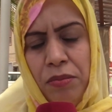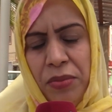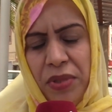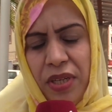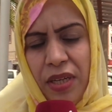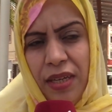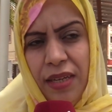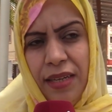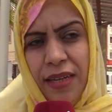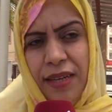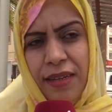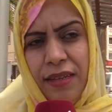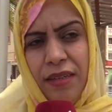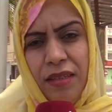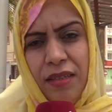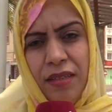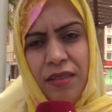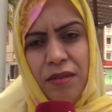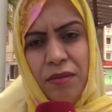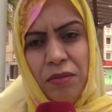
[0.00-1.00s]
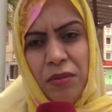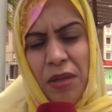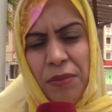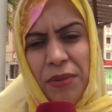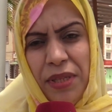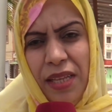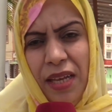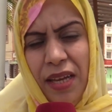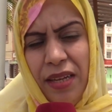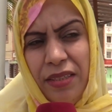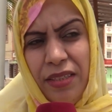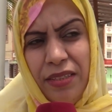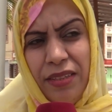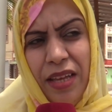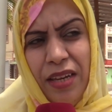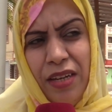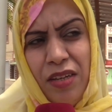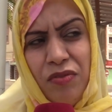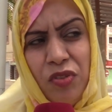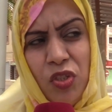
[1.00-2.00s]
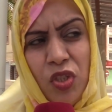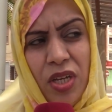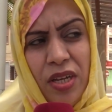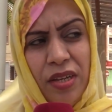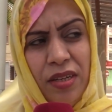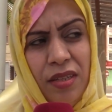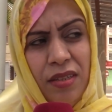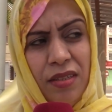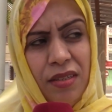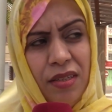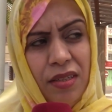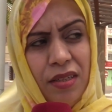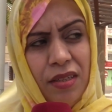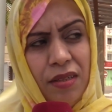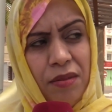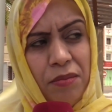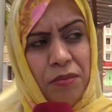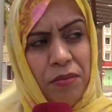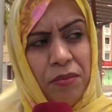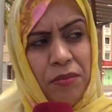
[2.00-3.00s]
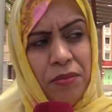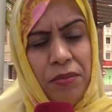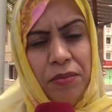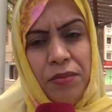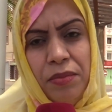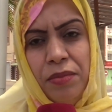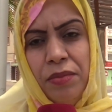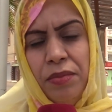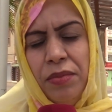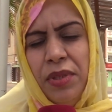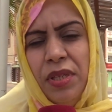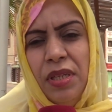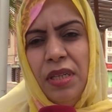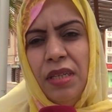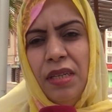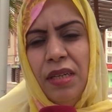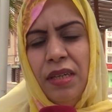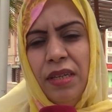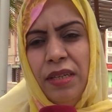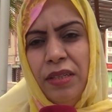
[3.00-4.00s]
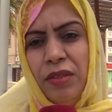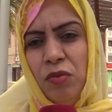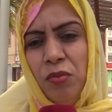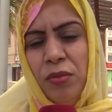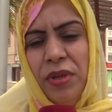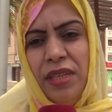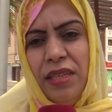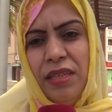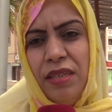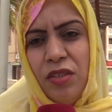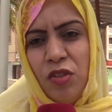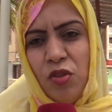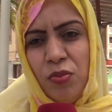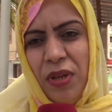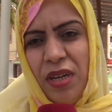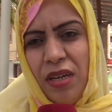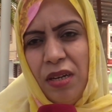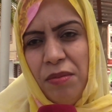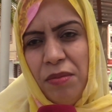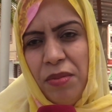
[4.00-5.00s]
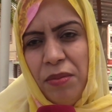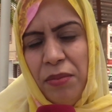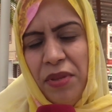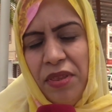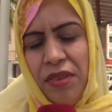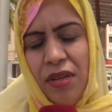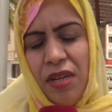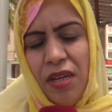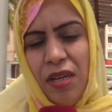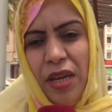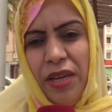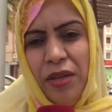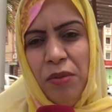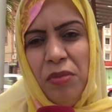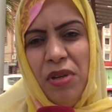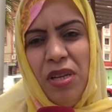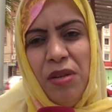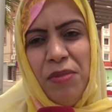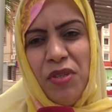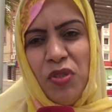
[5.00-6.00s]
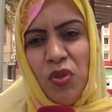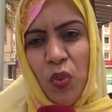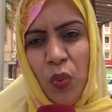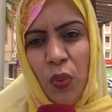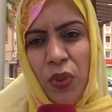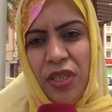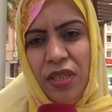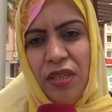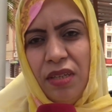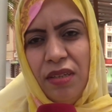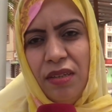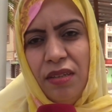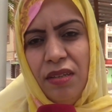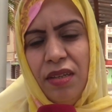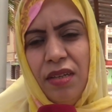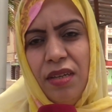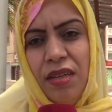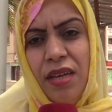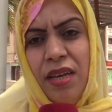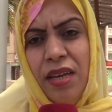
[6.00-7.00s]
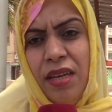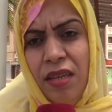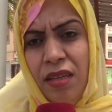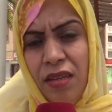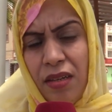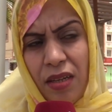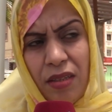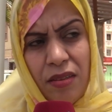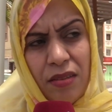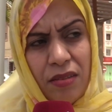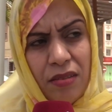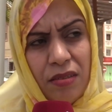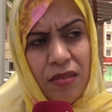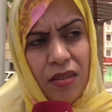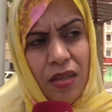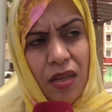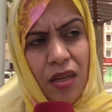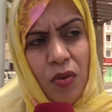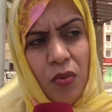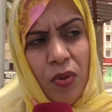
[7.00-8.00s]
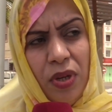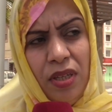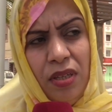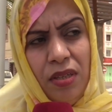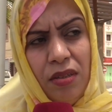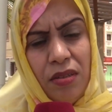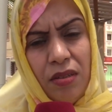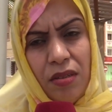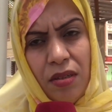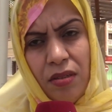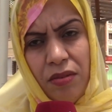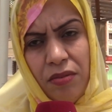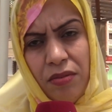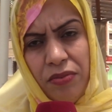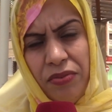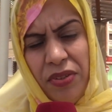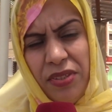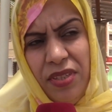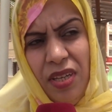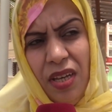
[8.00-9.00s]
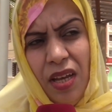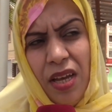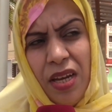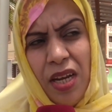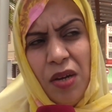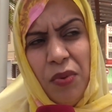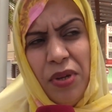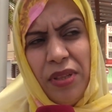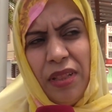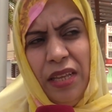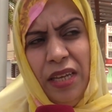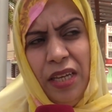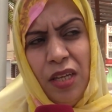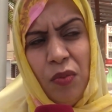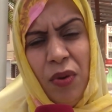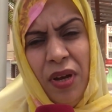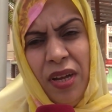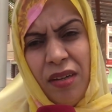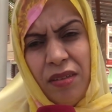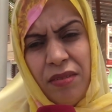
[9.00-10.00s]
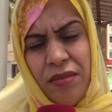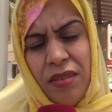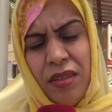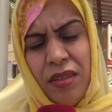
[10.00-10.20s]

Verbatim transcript: من خلال بطبيعه آه، الحال نضالنا في الشارع منين عن مثلنا جبرنا مثلا عن من المسؤولين اي رد او اي فتح قنوات الحوار